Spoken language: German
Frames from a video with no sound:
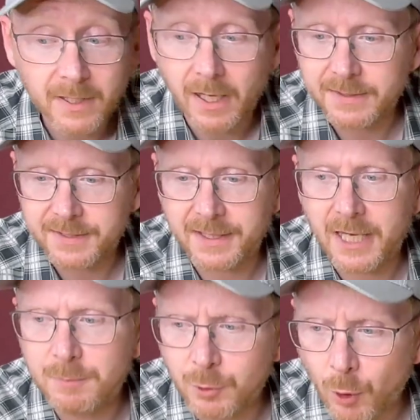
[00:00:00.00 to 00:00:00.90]
Der hat sein
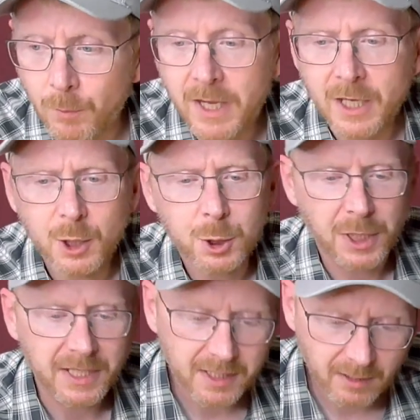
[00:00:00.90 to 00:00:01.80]
Geld bekommen.
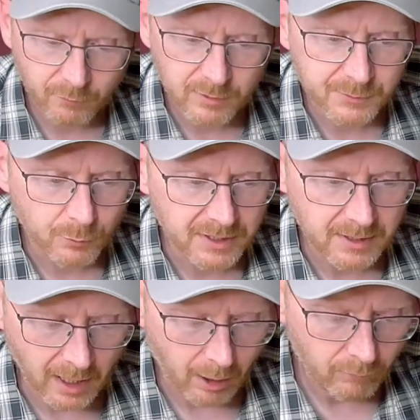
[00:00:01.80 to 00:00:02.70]
Steht hier wohl so
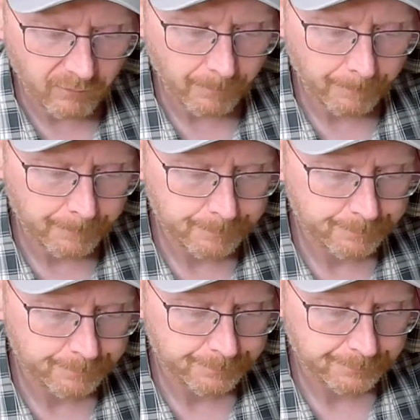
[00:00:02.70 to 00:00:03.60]
nicht drauf.
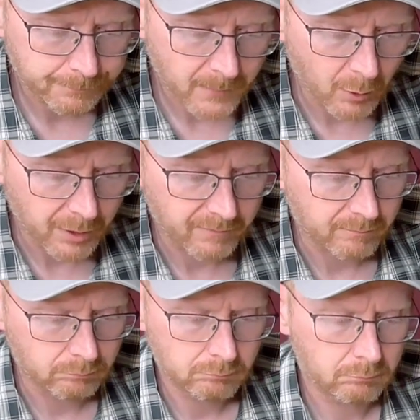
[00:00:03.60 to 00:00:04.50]
Oder
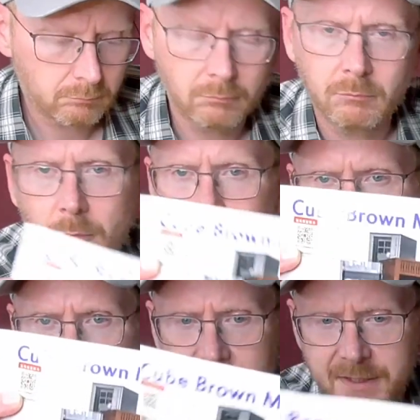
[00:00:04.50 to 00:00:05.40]

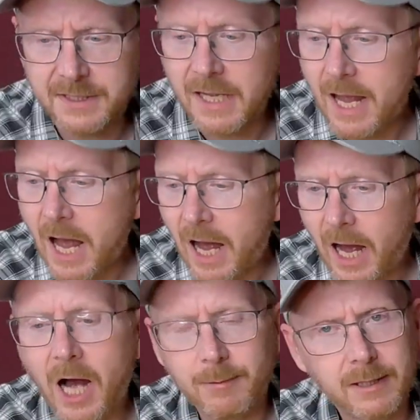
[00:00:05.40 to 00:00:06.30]
weiß es nicht.
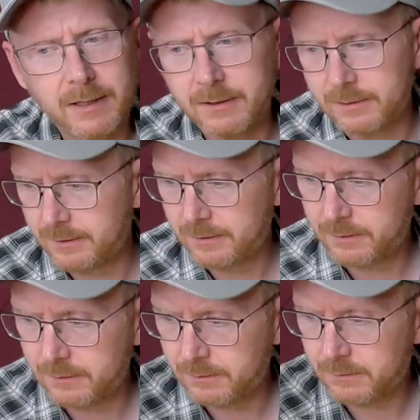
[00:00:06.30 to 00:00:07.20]
Aber
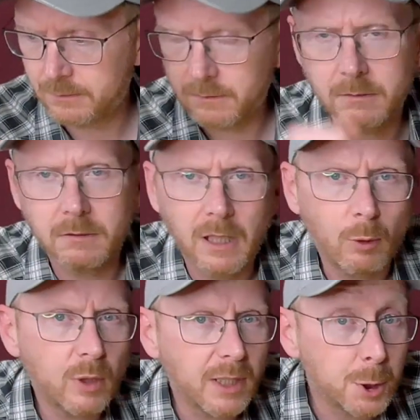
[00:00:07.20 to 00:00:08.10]

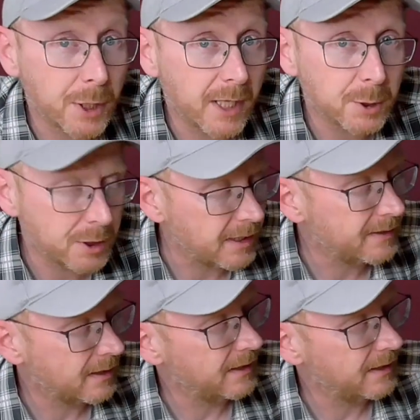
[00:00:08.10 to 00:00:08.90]
laut Recherche ist er